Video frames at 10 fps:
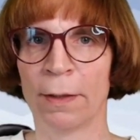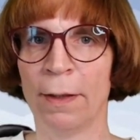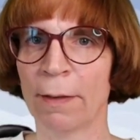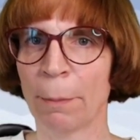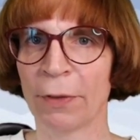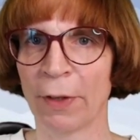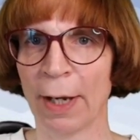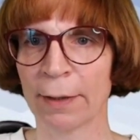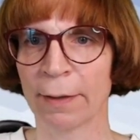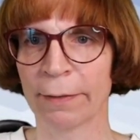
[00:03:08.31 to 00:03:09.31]
Dieser
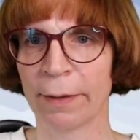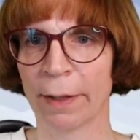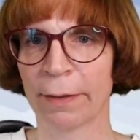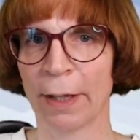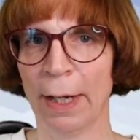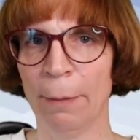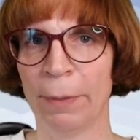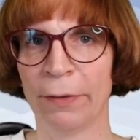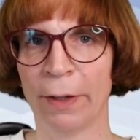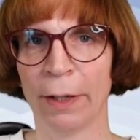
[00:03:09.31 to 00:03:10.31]
besagt, dass die Datei
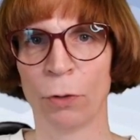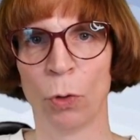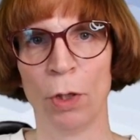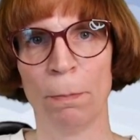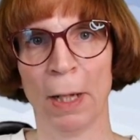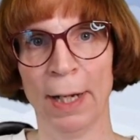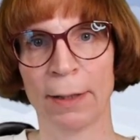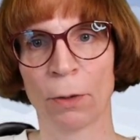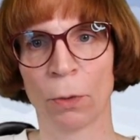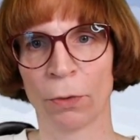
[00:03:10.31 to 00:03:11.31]
bisher 0
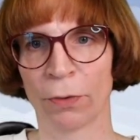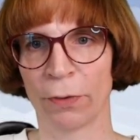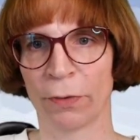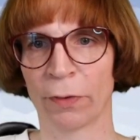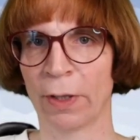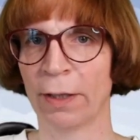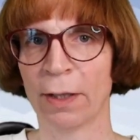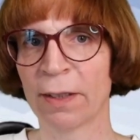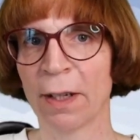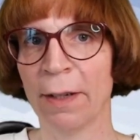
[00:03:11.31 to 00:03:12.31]
Byte groß ist, denn die
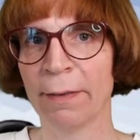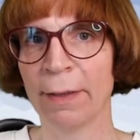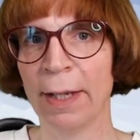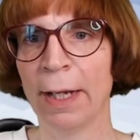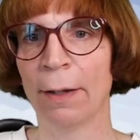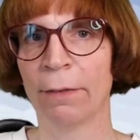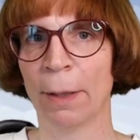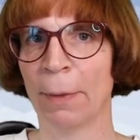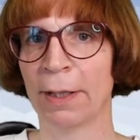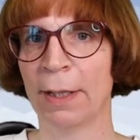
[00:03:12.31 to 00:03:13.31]
Datei ist leer. Wir
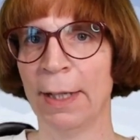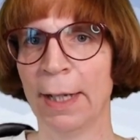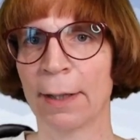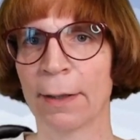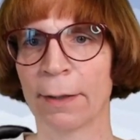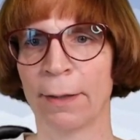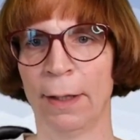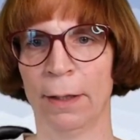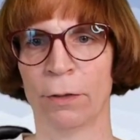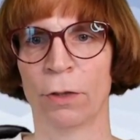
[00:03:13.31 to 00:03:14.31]
haben eine leere
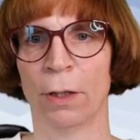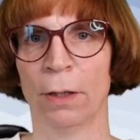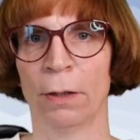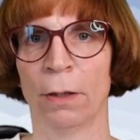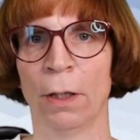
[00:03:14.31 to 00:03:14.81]
Datei erstellt.